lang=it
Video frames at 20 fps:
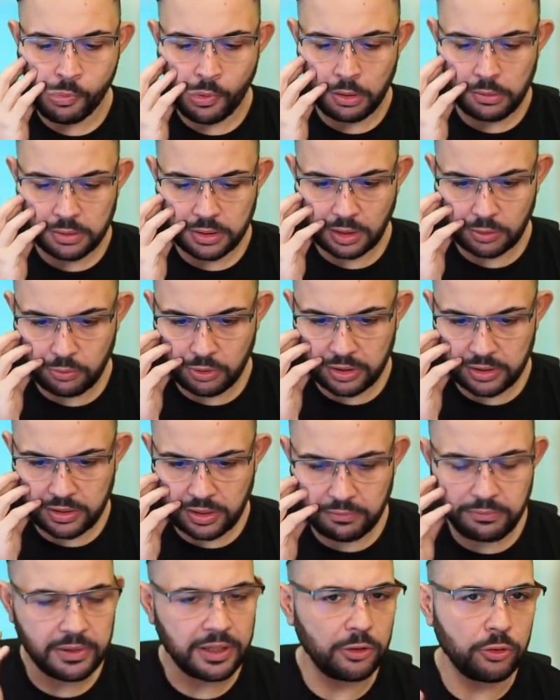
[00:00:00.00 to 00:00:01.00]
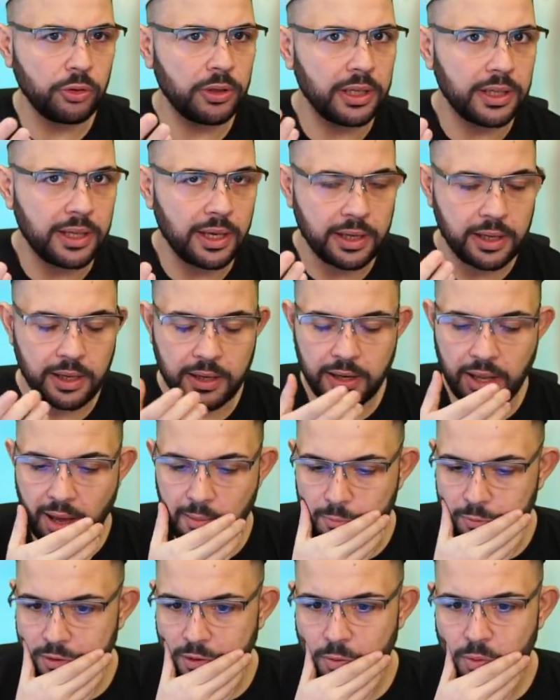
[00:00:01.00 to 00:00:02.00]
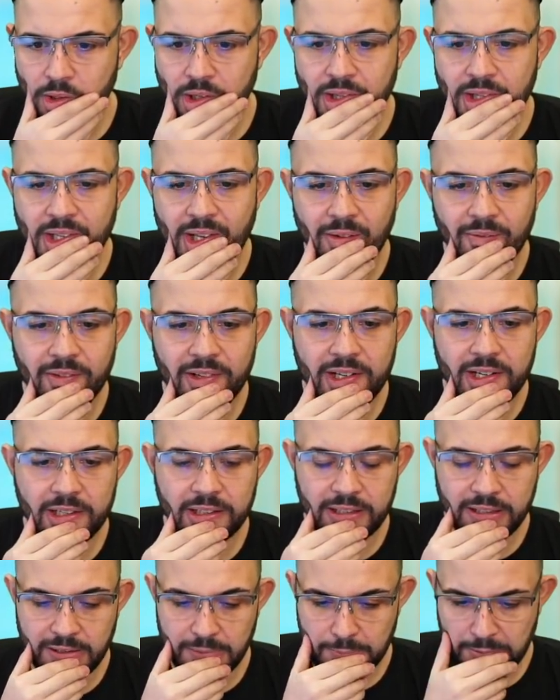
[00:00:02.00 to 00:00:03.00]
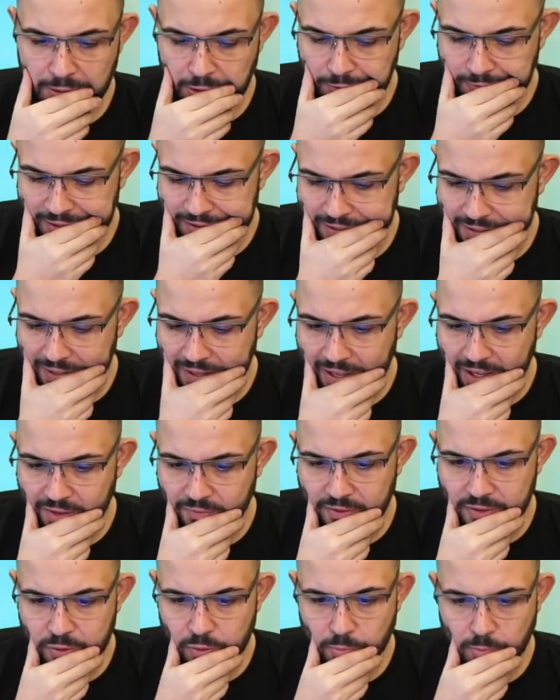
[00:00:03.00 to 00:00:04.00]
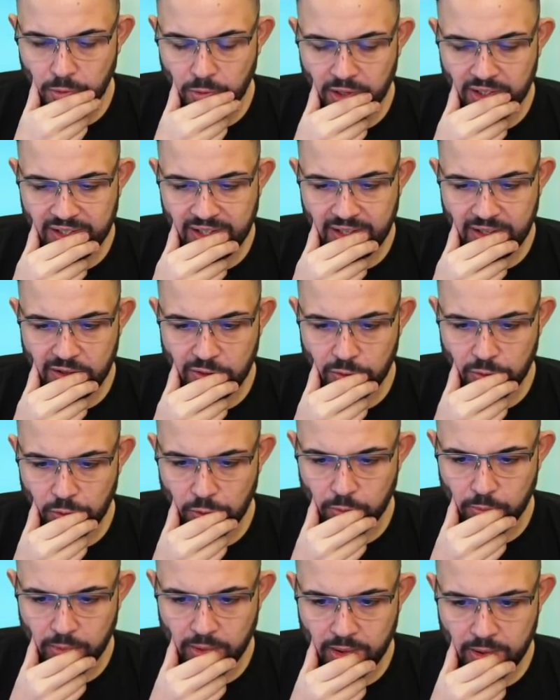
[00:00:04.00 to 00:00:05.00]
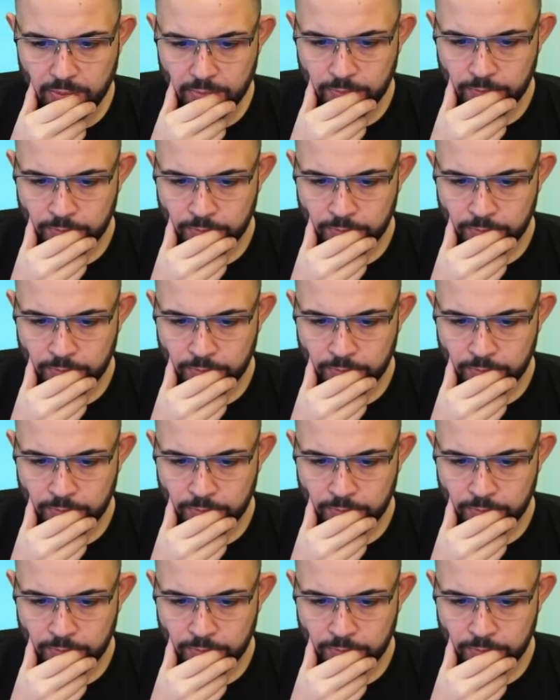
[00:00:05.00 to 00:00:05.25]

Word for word: da lunedì, intanto che chiacchieriamo, da lunedì al venerdì mi trovate in live sul mio canale YouTube.